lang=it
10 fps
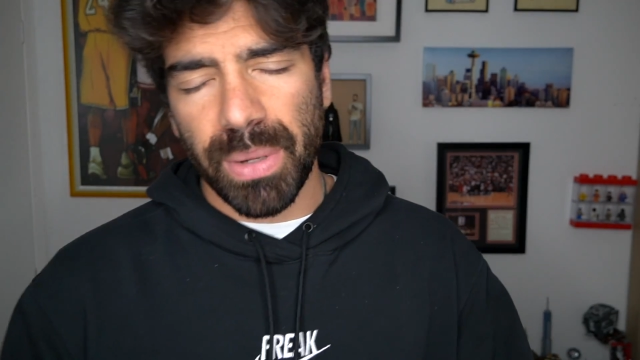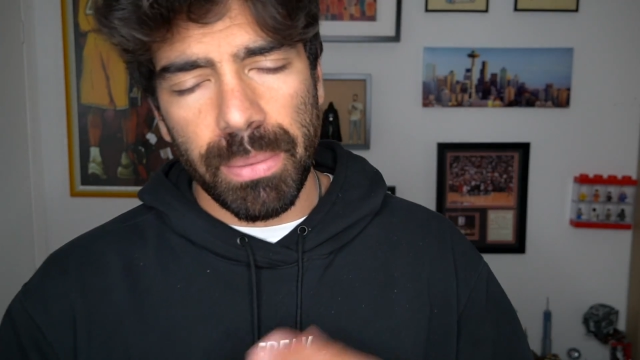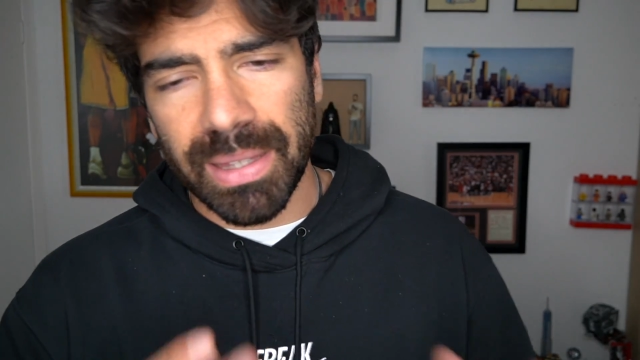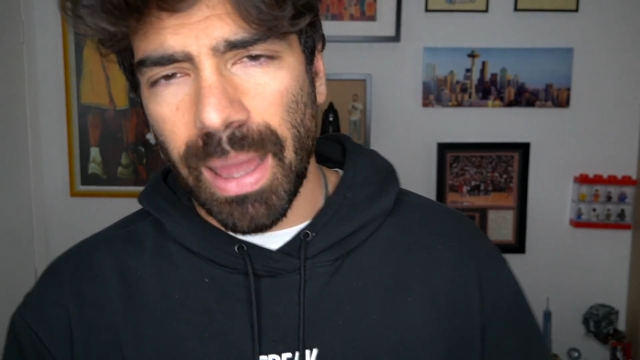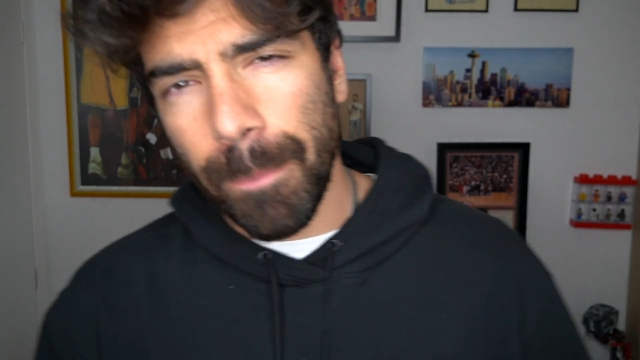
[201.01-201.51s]

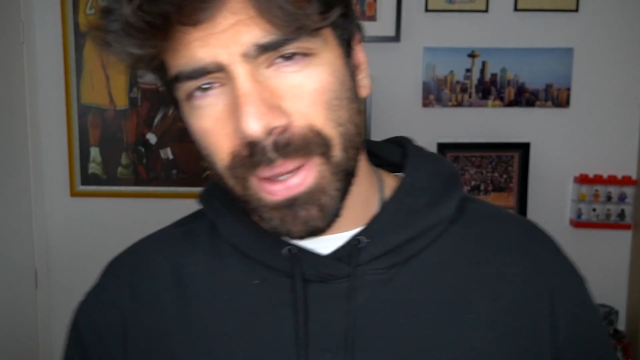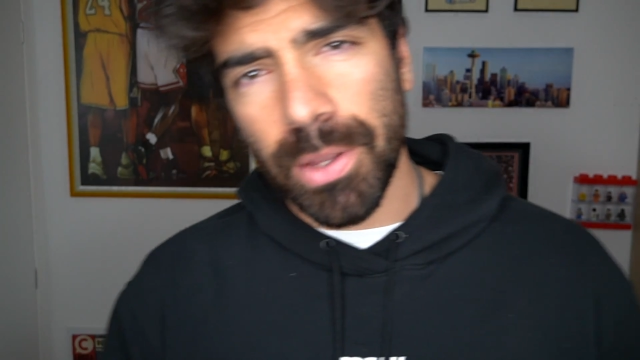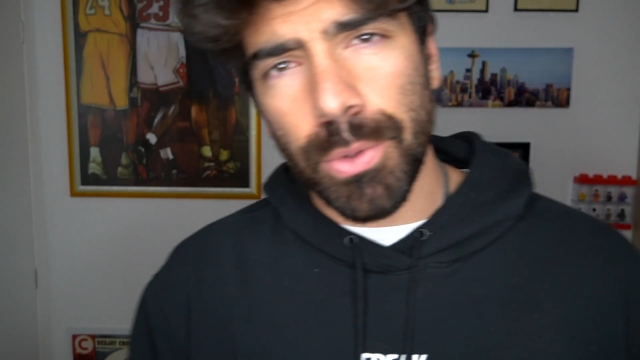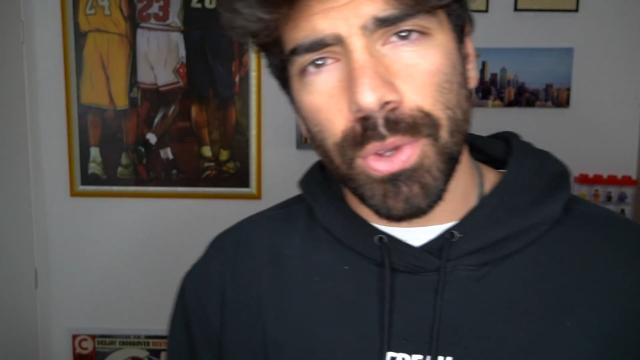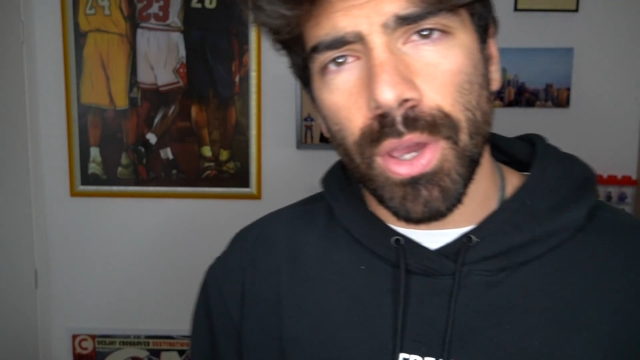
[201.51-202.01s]
prima tappa
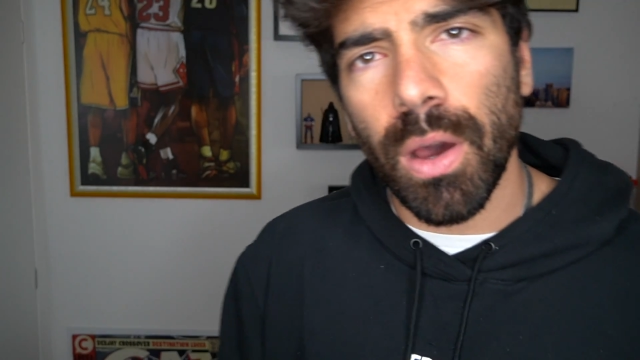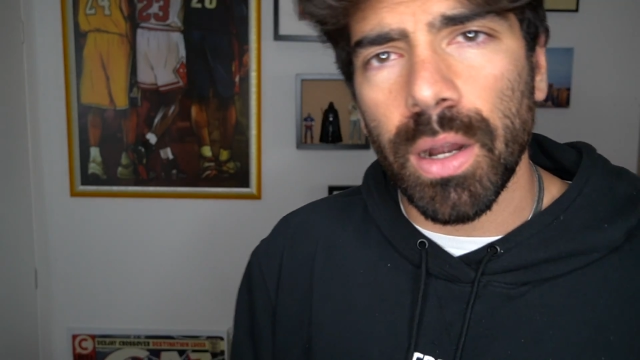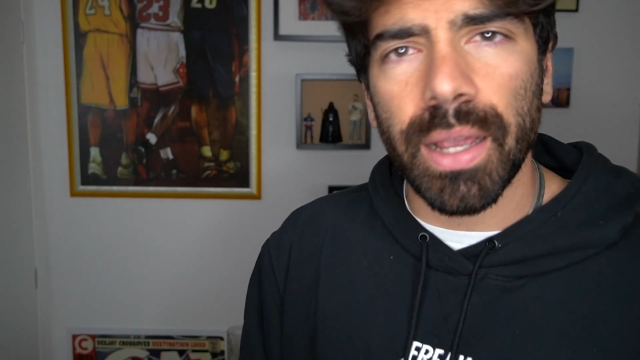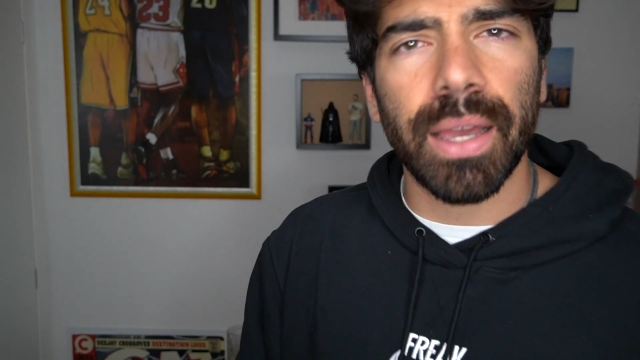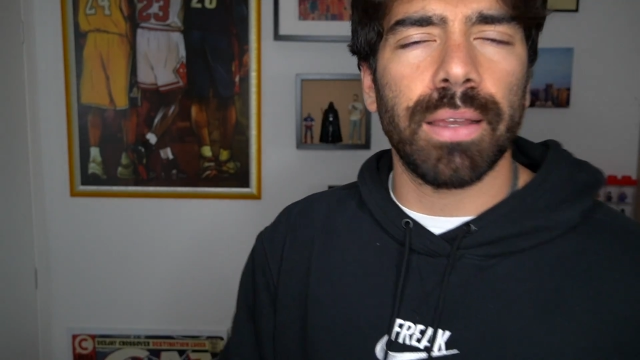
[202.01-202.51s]
era New
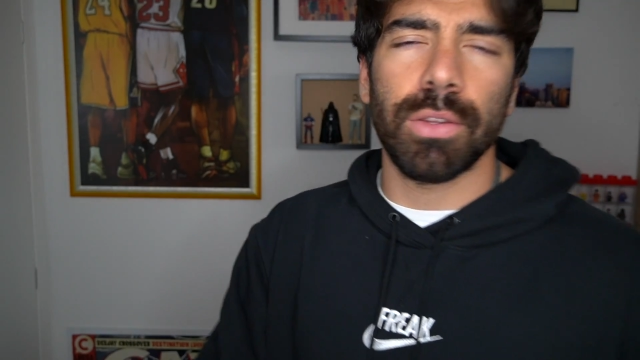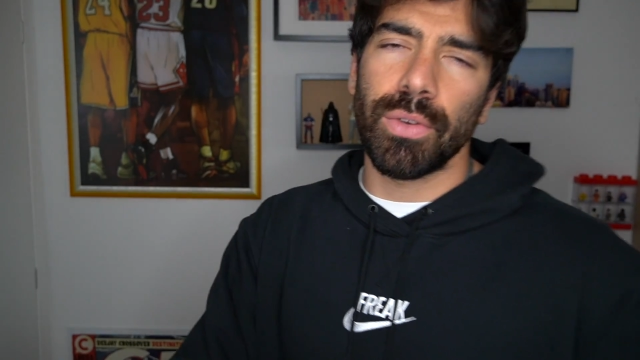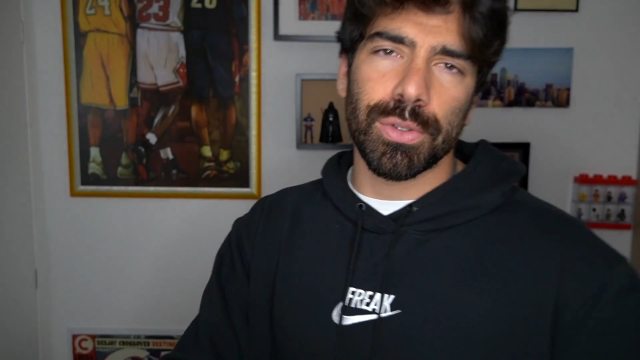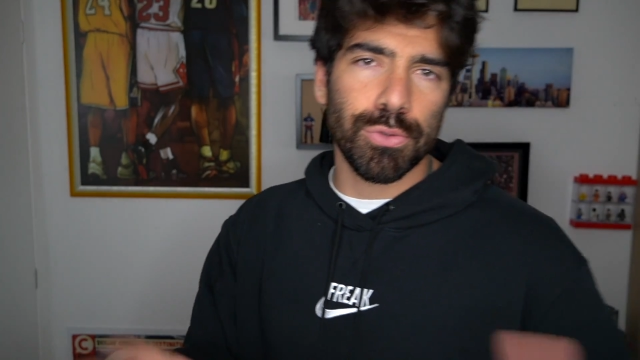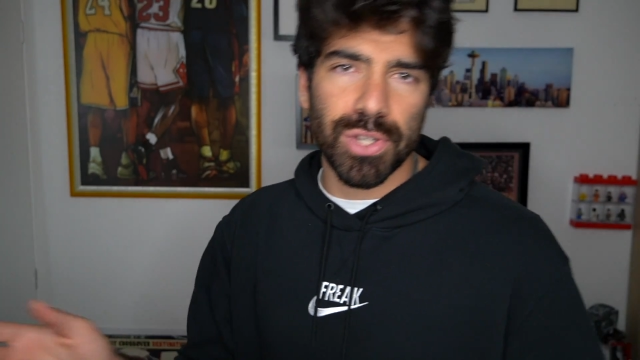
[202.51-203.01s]
York
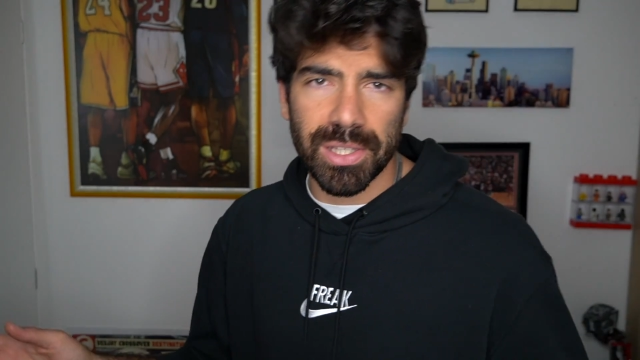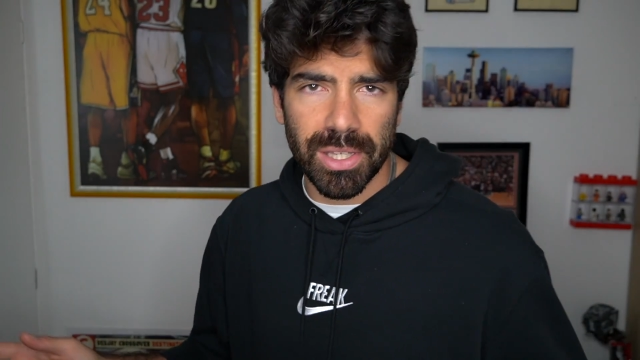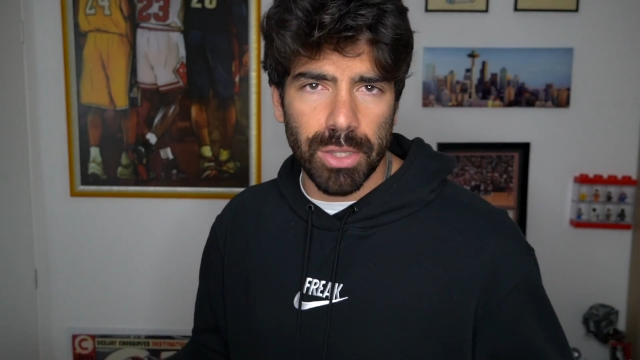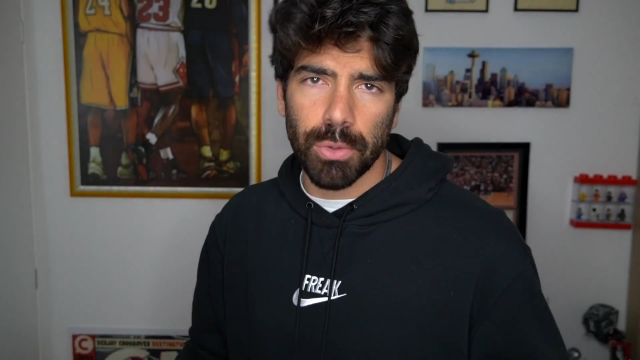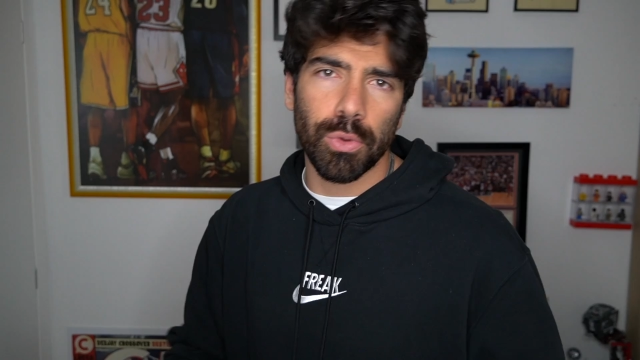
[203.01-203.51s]
dove
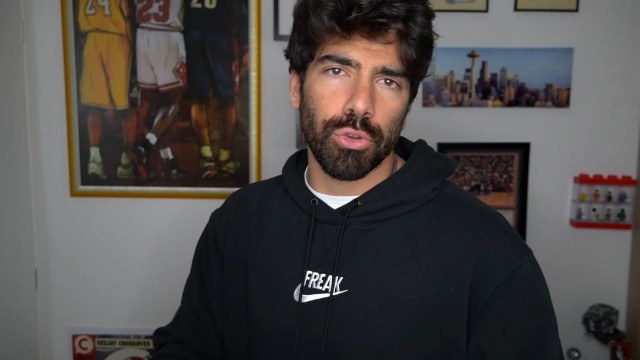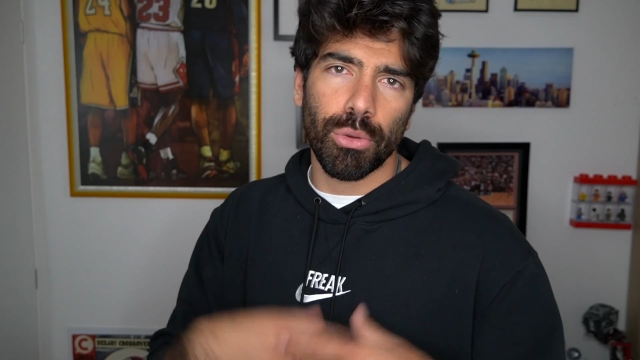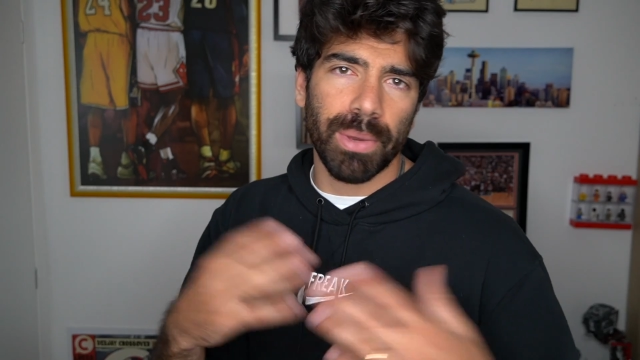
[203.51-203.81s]
successe di tutto,